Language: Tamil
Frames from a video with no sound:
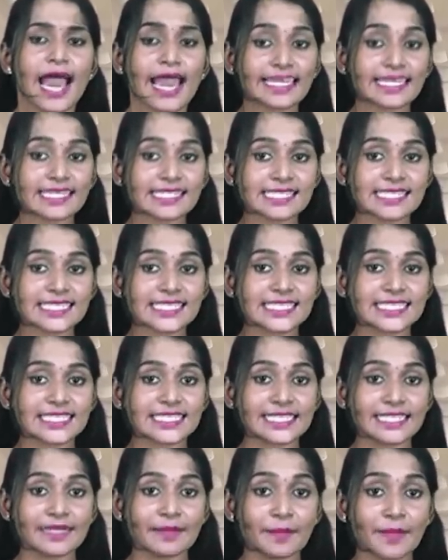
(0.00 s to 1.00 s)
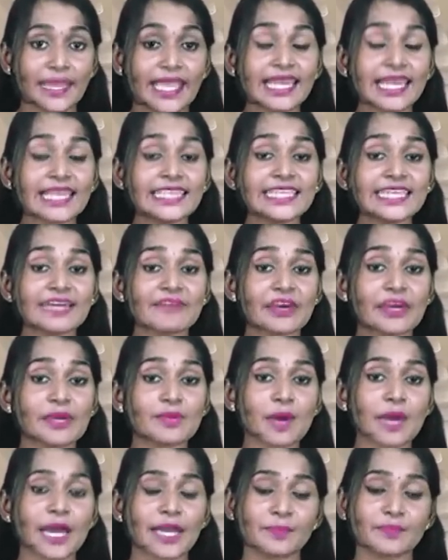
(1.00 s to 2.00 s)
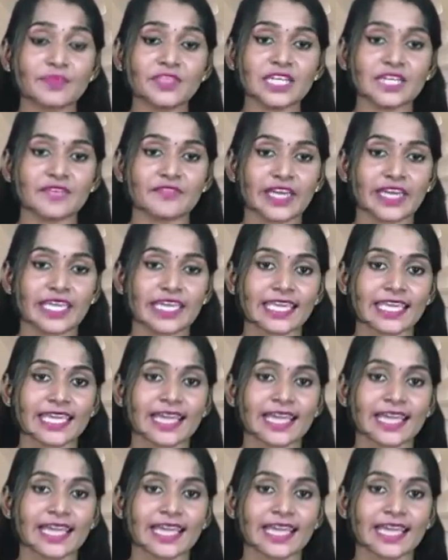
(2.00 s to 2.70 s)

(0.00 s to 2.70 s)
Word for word: அரசுக்கு மேலதிக வருமானம் தேவை